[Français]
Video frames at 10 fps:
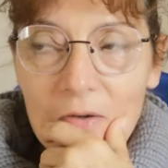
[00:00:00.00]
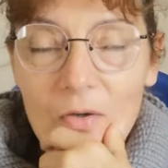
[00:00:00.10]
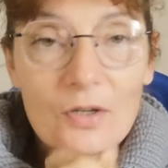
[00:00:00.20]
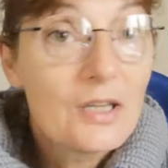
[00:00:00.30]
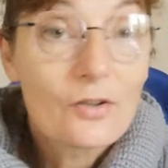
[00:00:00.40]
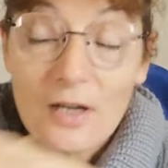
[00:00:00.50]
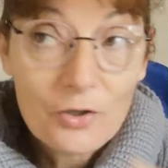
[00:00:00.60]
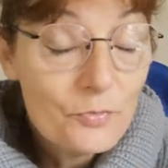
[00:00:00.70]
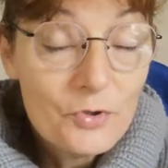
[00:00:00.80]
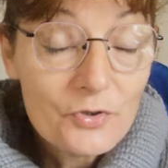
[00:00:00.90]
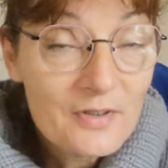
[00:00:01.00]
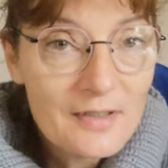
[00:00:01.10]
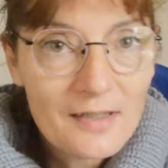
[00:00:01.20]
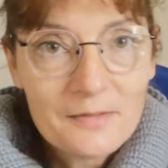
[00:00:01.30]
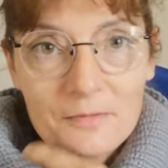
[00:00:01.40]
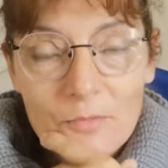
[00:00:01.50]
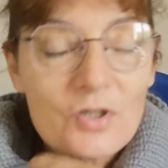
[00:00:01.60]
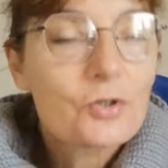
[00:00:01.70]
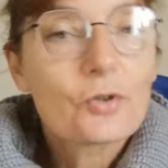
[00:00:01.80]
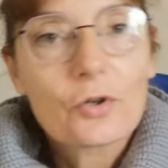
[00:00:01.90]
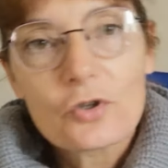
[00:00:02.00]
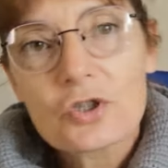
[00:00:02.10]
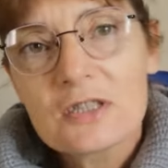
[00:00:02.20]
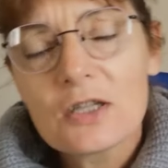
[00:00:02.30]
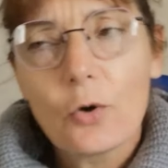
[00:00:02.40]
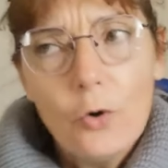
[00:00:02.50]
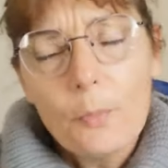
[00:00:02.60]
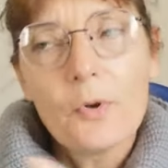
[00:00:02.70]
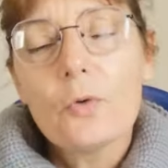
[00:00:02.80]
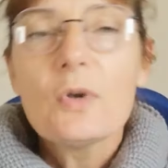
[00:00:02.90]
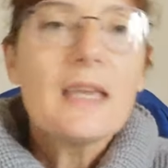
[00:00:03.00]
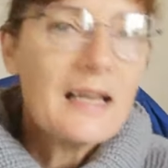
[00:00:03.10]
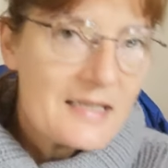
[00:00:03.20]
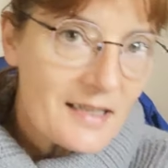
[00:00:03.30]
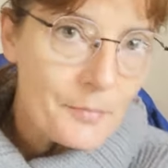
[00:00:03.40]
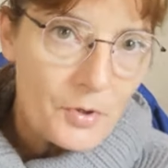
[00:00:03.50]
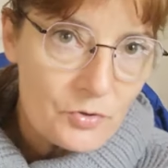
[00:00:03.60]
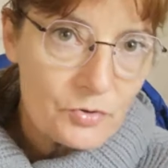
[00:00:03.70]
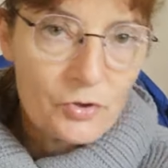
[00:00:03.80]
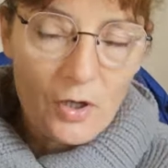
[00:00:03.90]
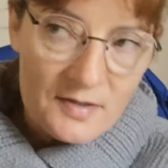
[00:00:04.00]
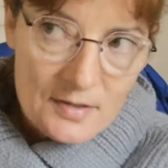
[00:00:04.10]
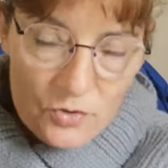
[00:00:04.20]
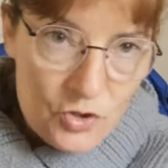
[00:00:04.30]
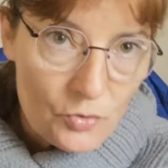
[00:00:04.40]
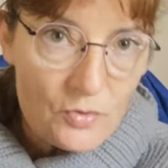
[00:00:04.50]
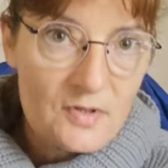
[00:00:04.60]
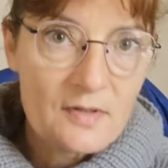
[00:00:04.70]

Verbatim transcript: Euh, et dans la communauté. Hein. Parce que quand je dis groupe, euh, oui, il y a les scrappers du cœur, c'est une chose.